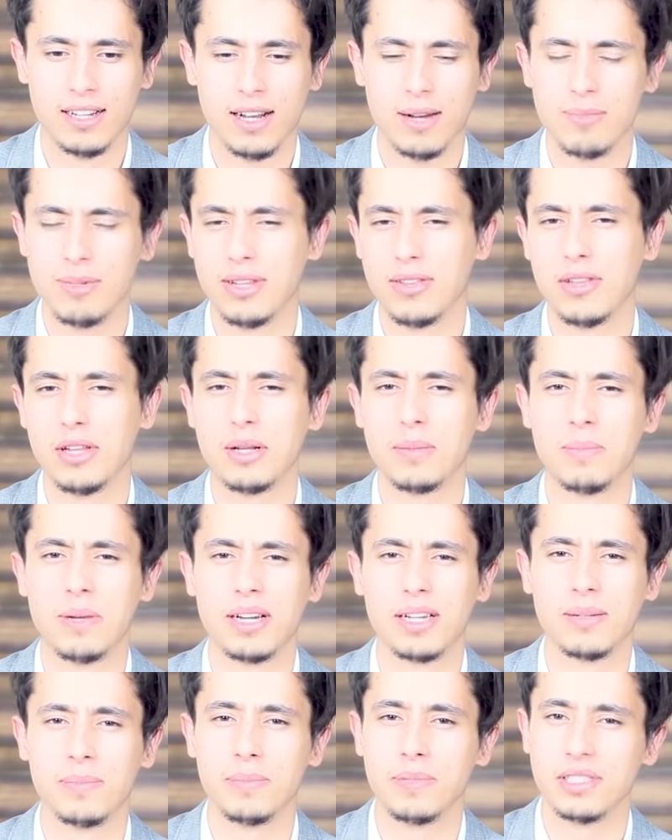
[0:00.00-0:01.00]
قبل أذان
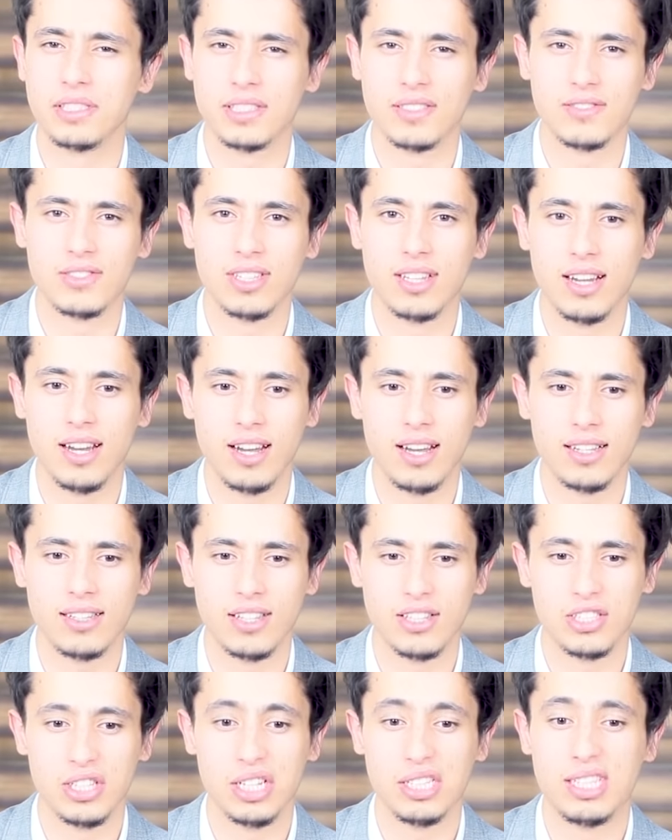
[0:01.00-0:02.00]
المغرب بنصف ساعة
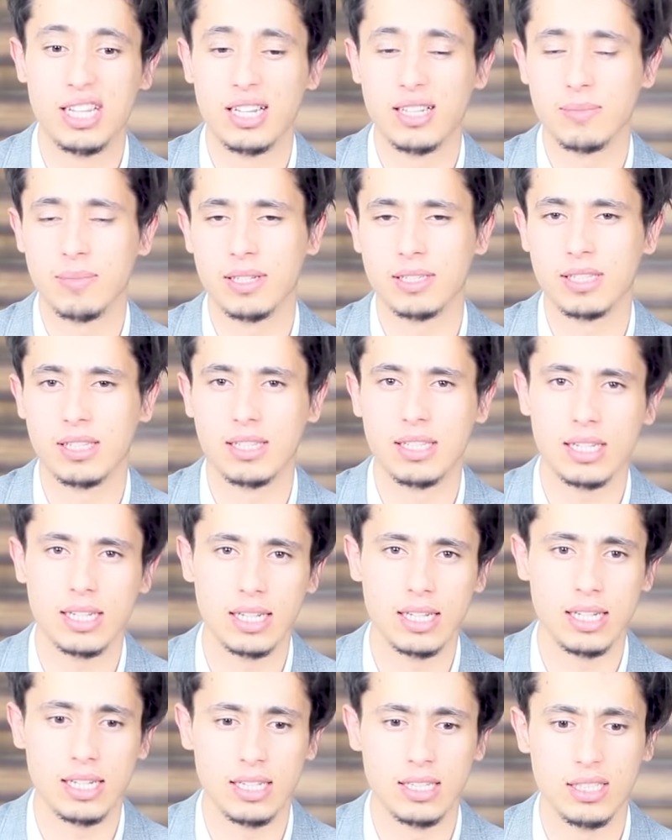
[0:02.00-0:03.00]
تجادلت مع
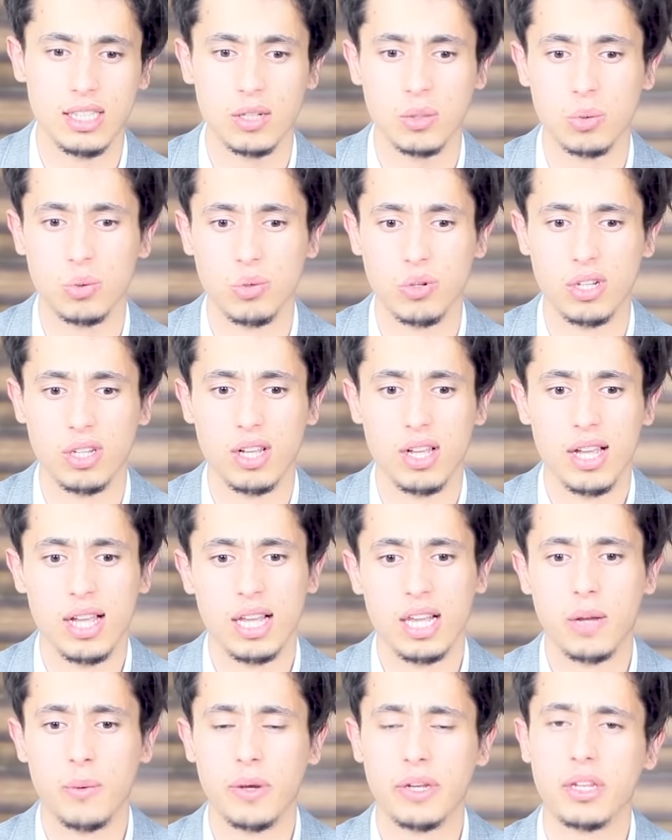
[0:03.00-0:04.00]
صديق لي يقول
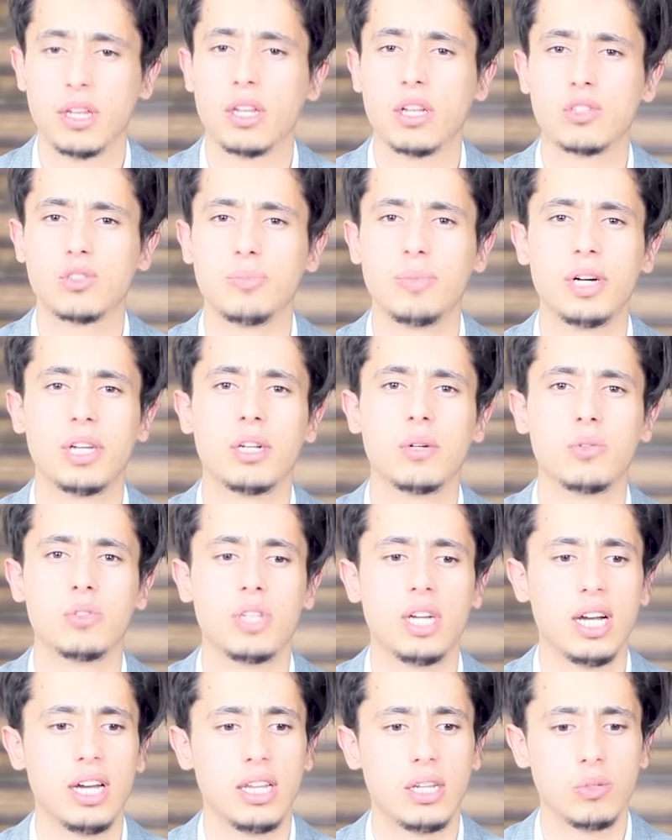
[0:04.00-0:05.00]
لو أن الله سبحانه
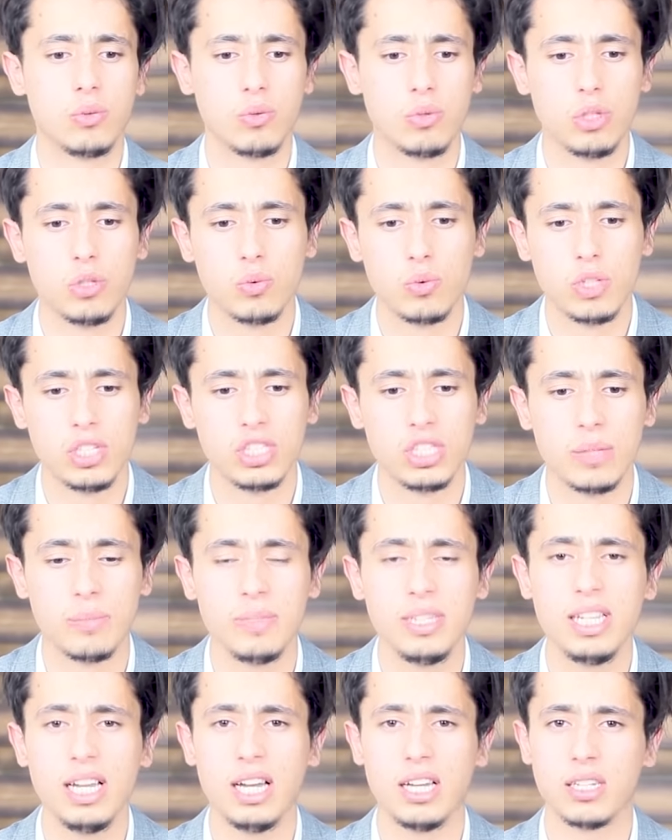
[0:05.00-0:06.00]
وتعالى يريدنا
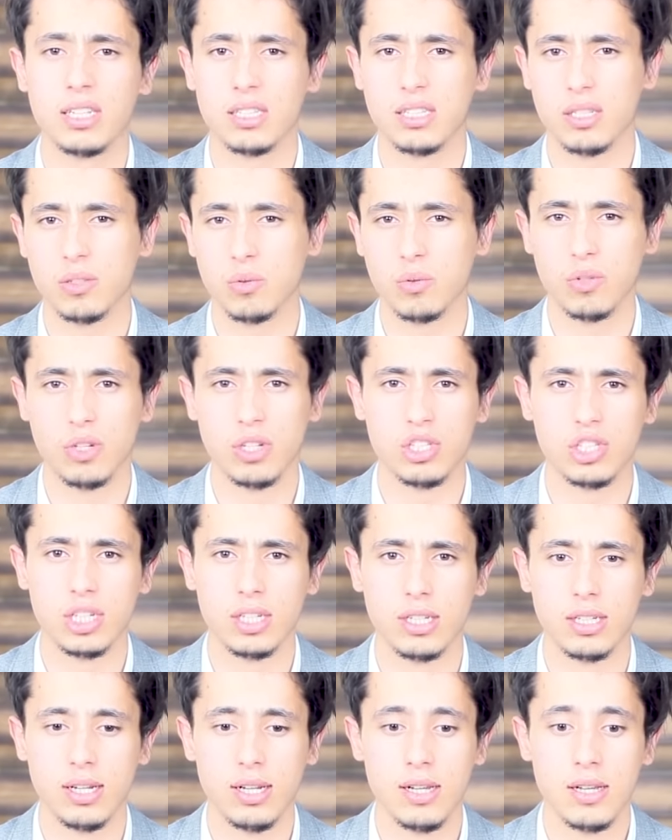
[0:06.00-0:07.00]
جميعا أن ندخل
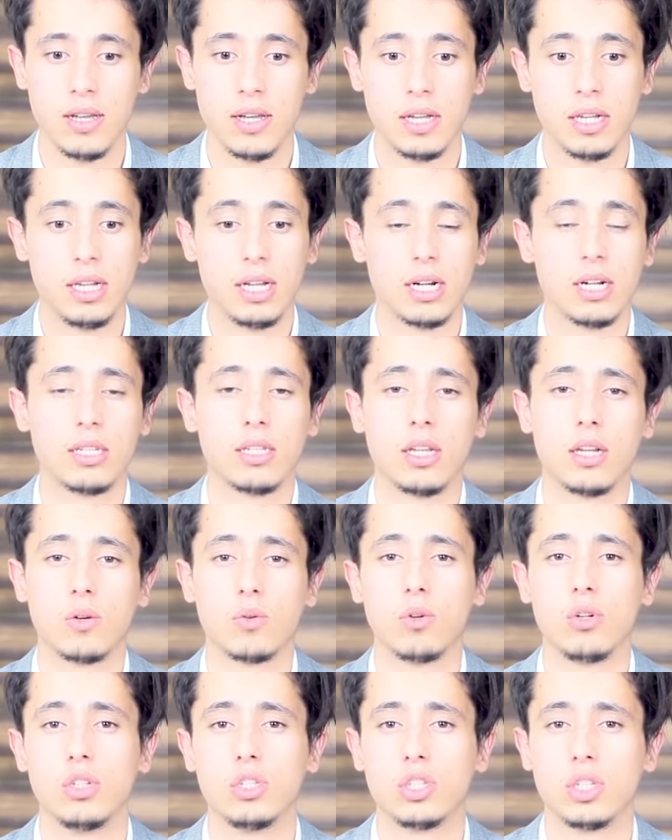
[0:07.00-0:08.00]
الجنة لقتل
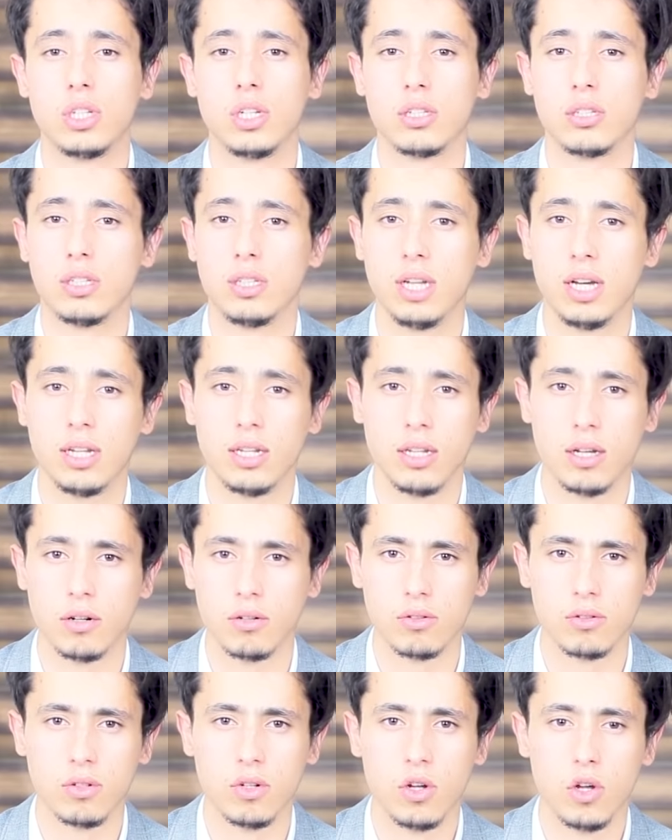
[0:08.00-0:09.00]
كل الشياطين على
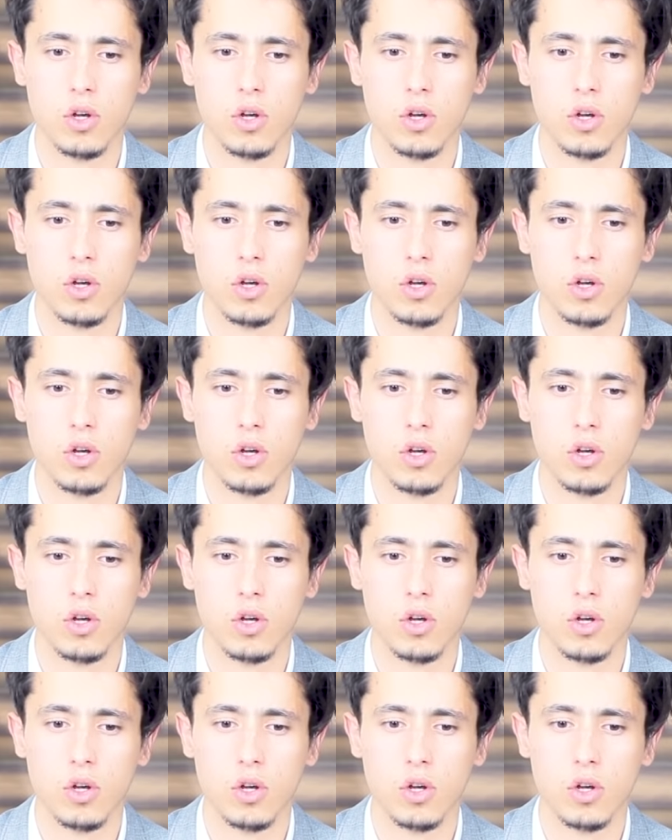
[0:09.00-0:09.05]
الأرض